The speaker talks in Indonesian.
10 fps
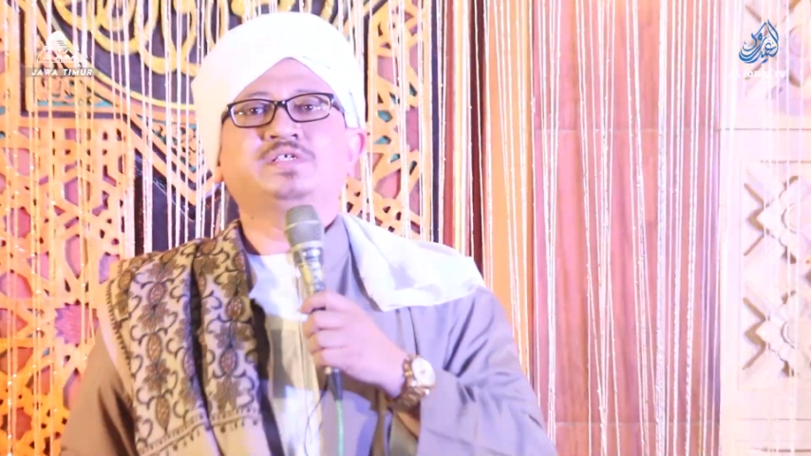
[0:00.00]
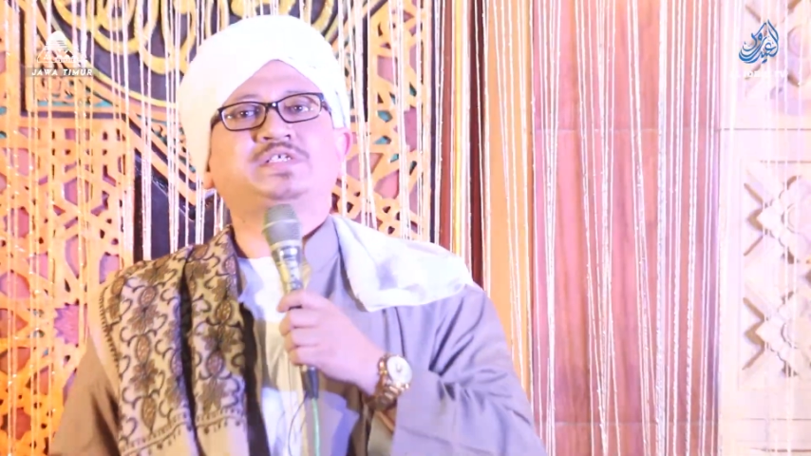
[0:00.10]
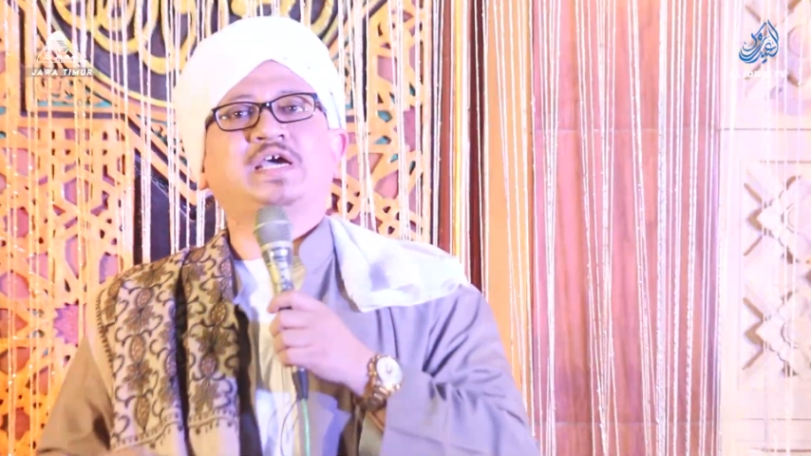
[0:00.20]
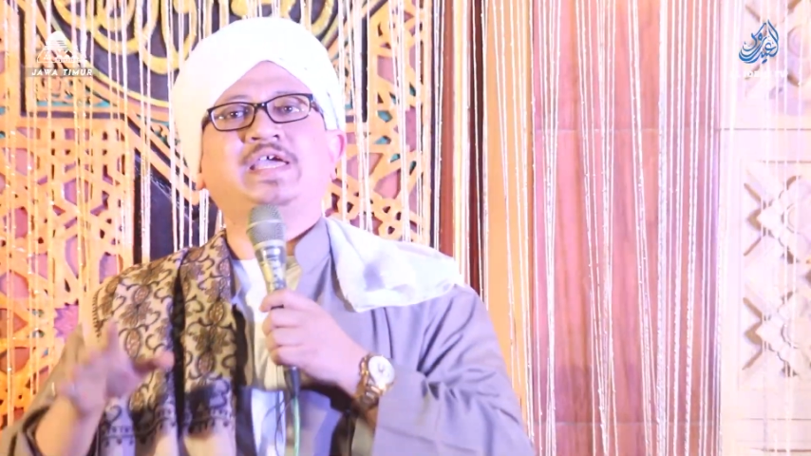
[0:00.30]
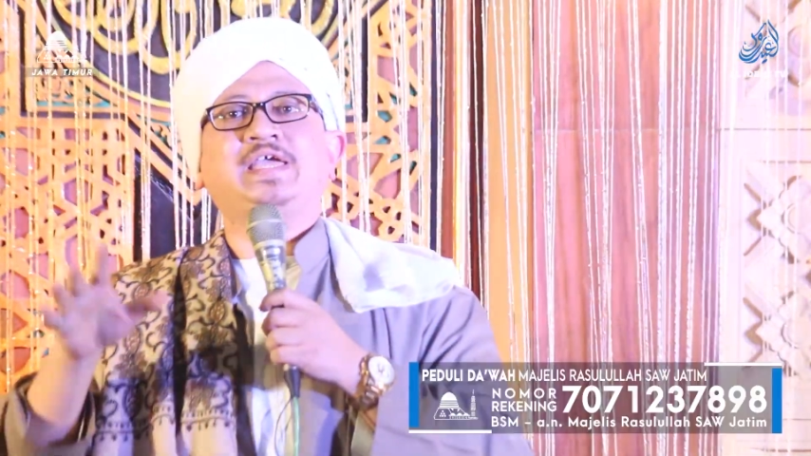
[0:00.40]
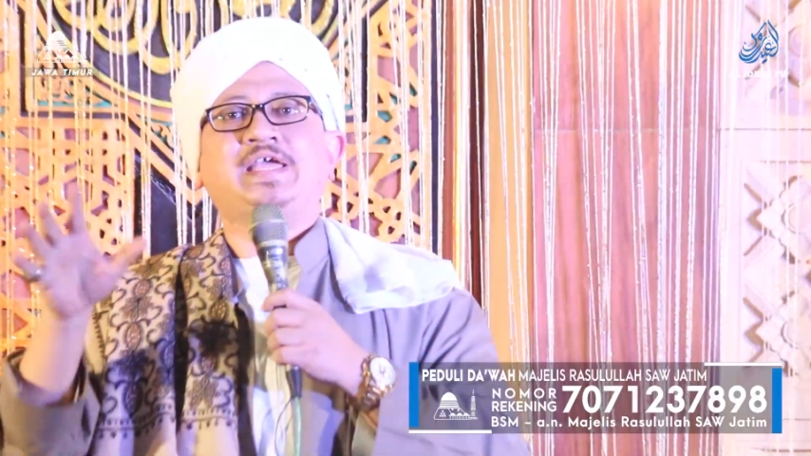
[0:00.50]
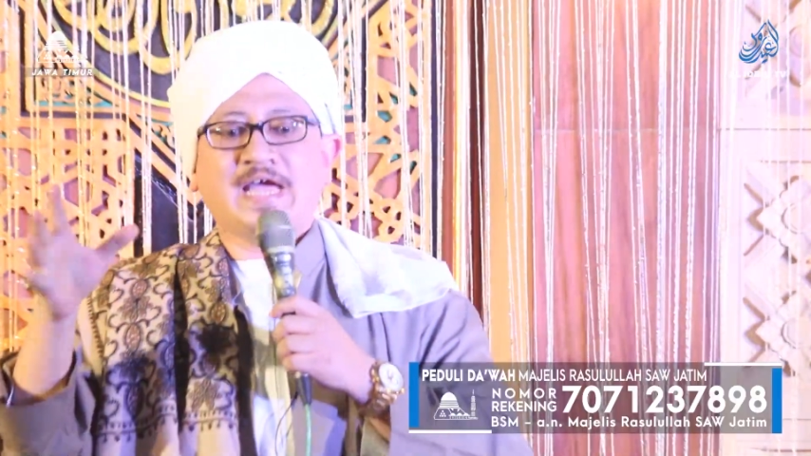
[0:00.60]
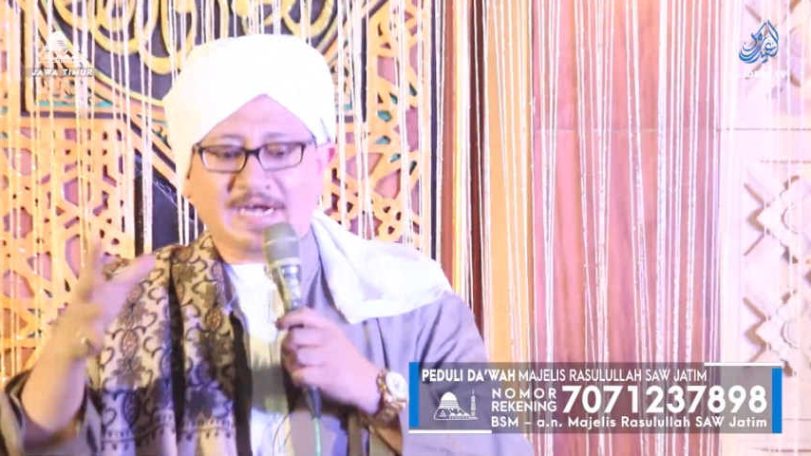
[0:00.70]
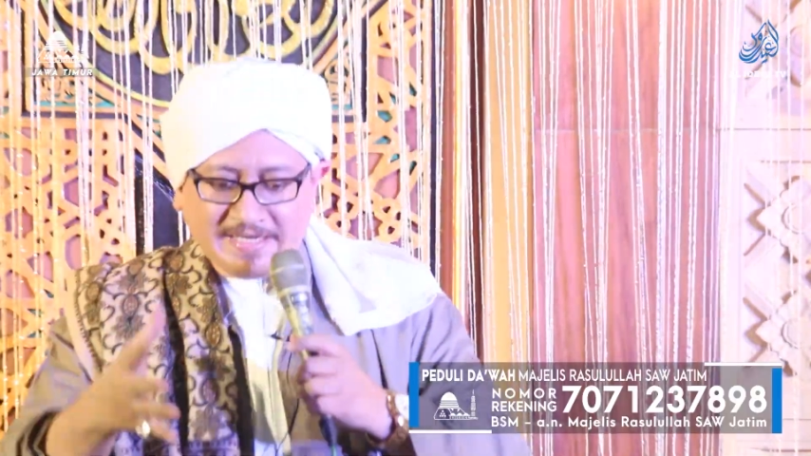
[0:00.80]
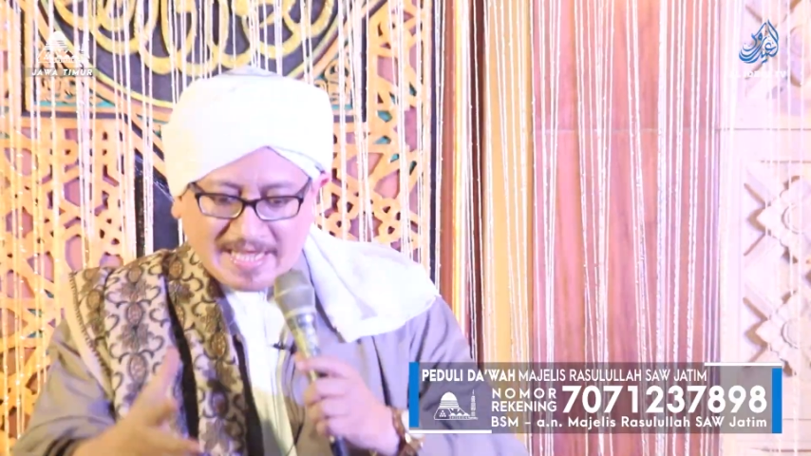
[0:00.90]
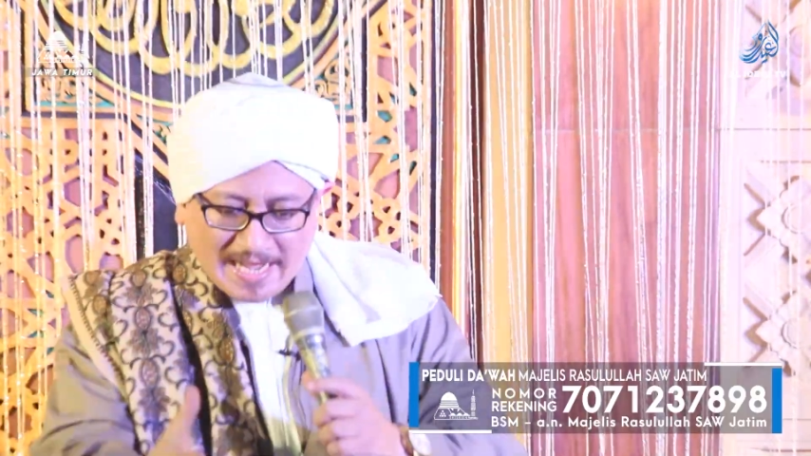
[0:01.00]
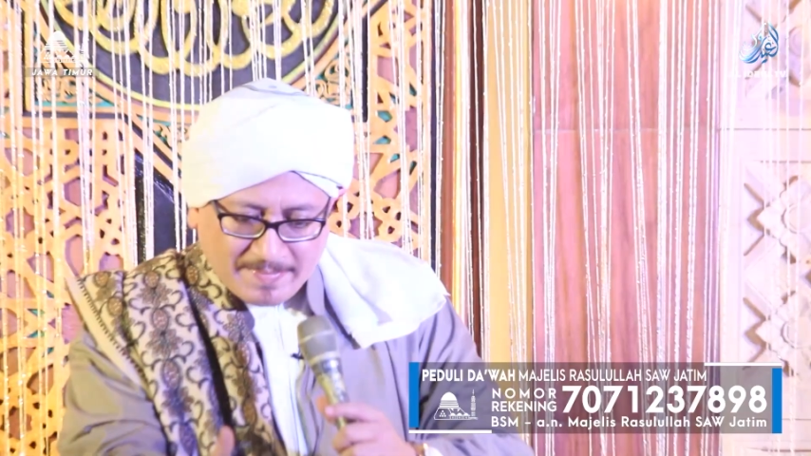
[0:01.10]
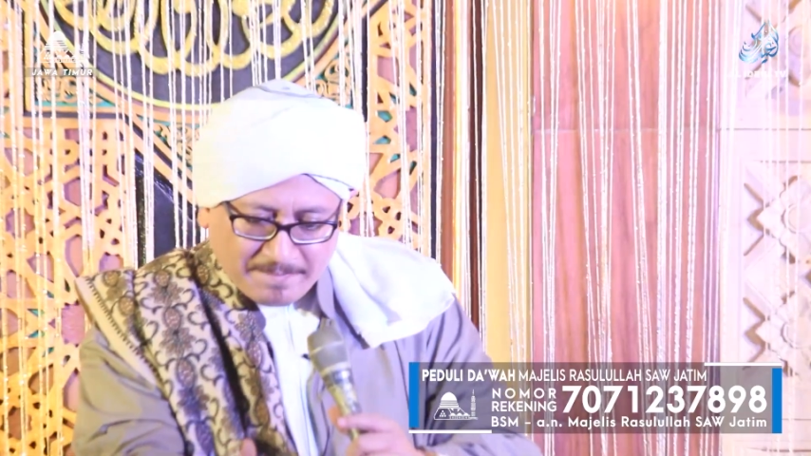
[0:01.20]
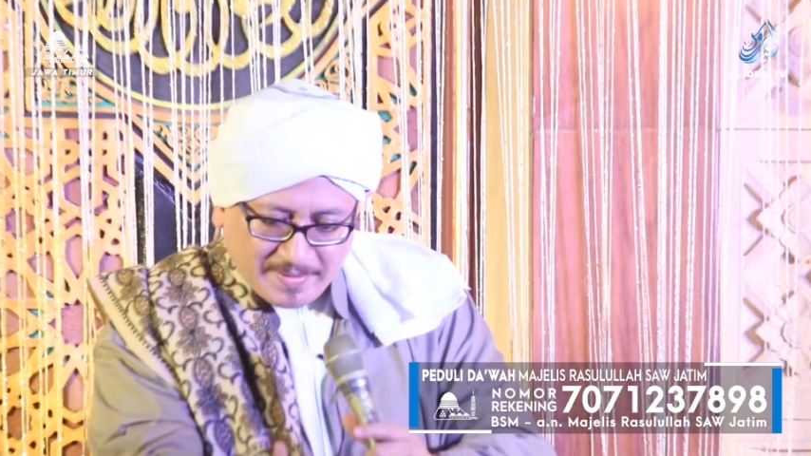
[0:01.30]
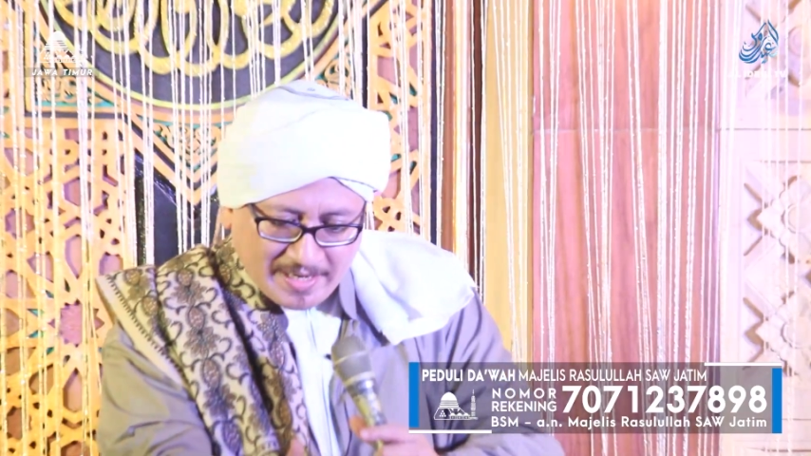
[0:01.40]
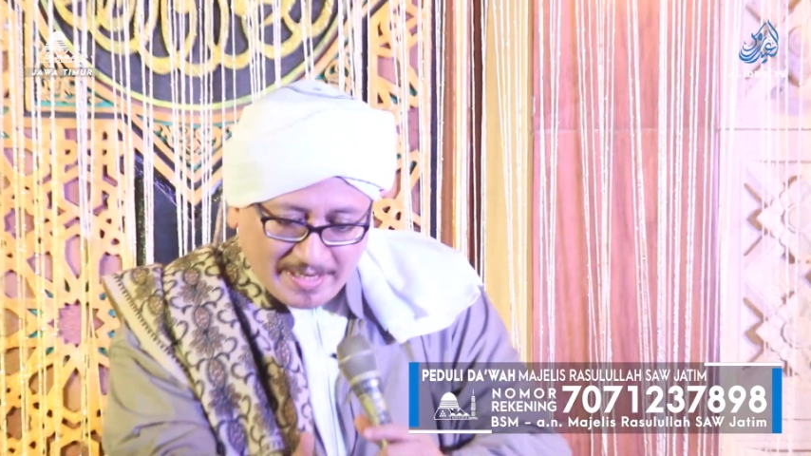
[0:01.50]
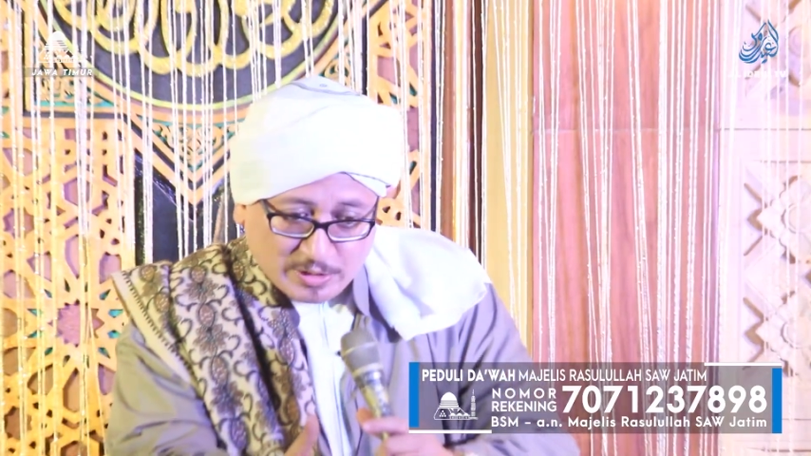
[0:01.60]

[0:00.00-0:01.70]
Sehingga diambil